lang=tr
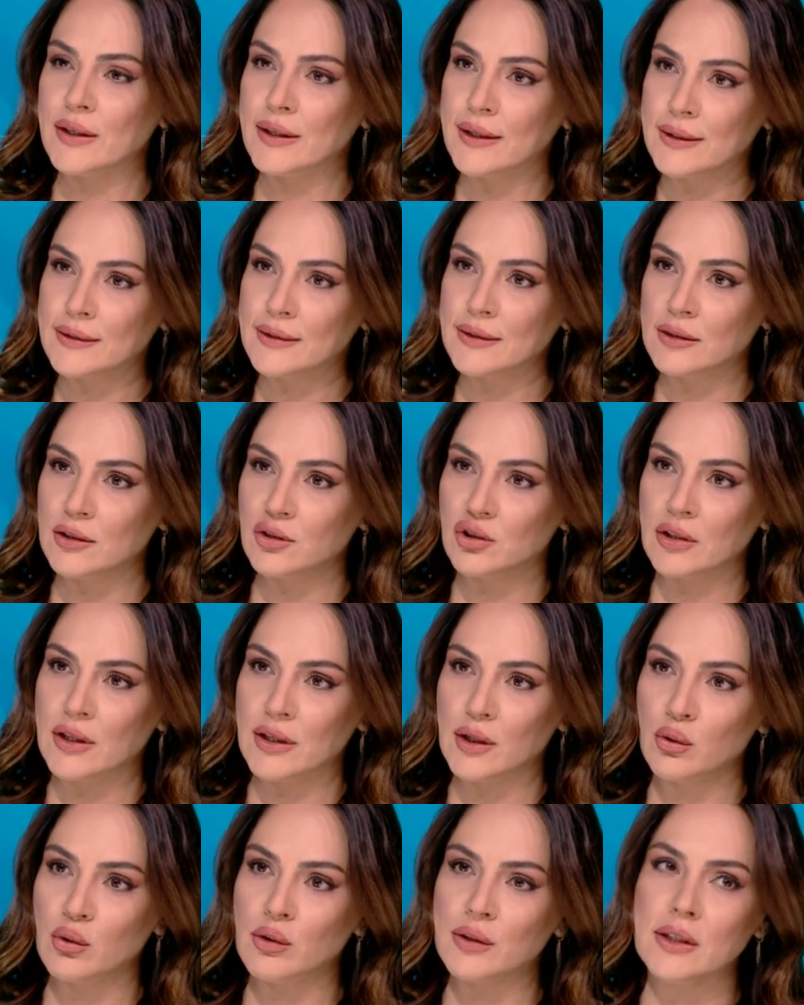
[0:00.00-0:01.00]
gazetecilere
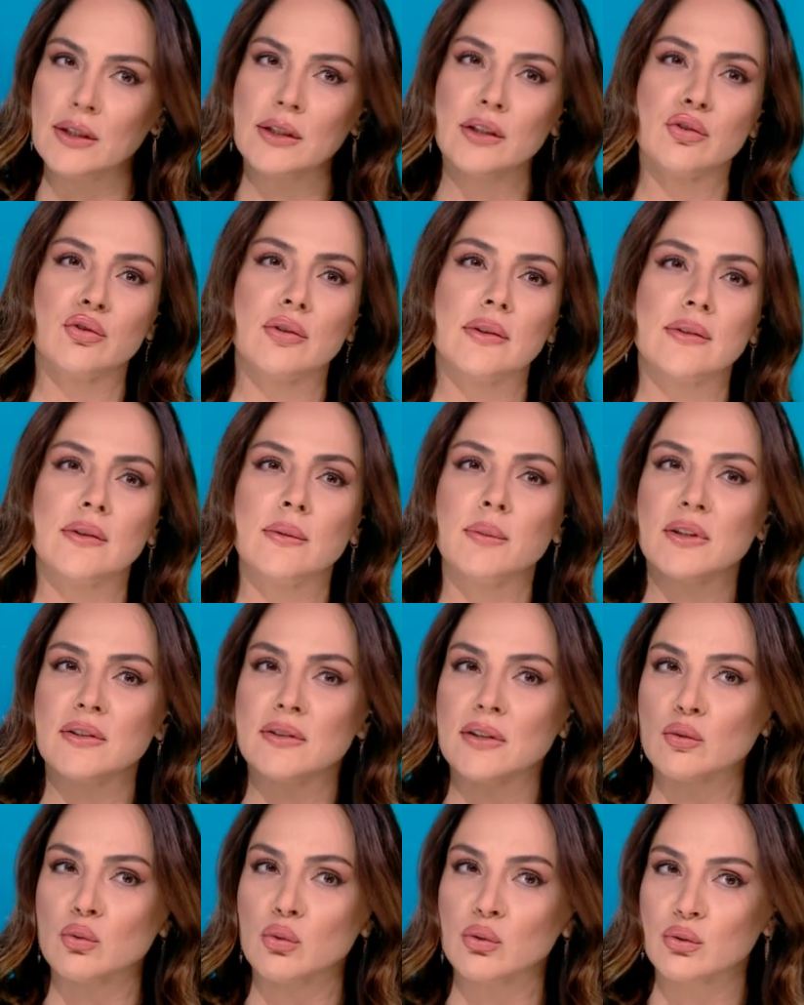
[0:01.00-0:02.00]
yönelik işte simit
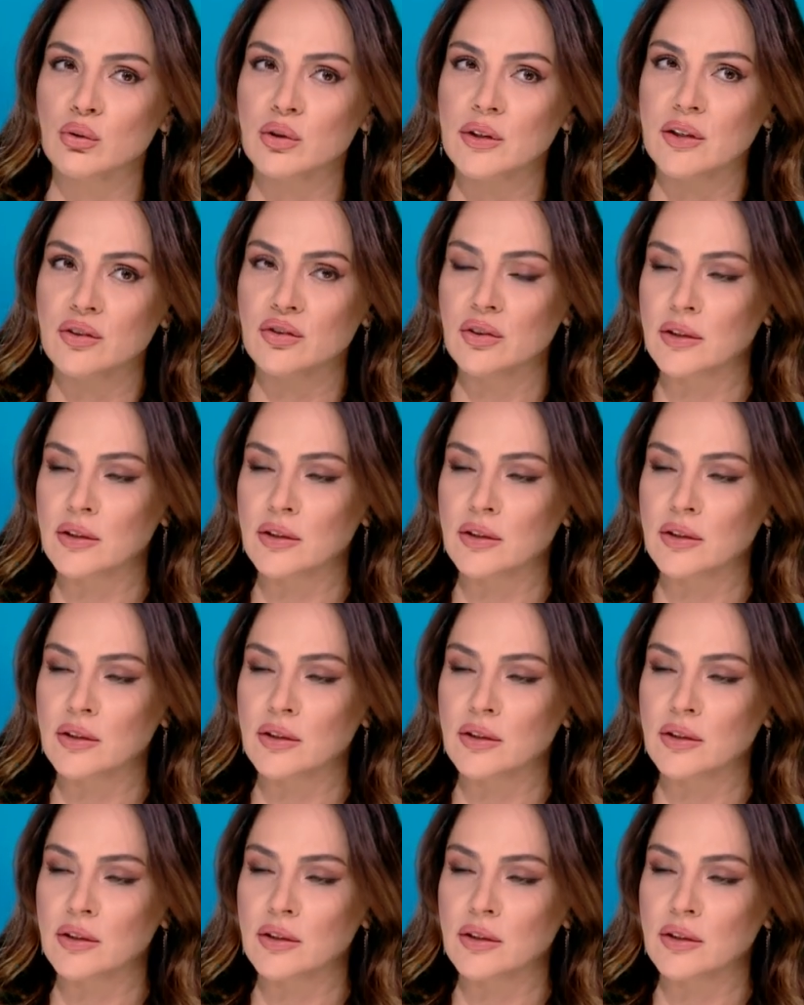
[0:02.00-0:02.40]
sat onurlu yaşa